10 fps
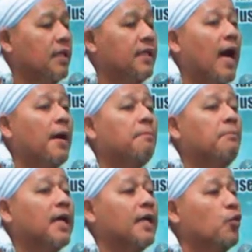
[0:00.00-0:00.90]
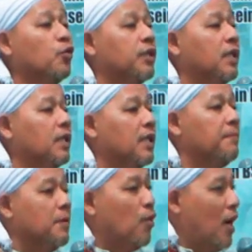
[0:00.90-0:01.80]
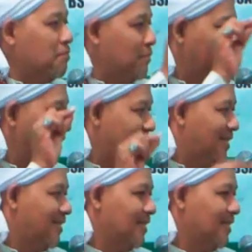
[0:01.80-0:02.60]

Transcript: yang mengikuti Nabi Muhammad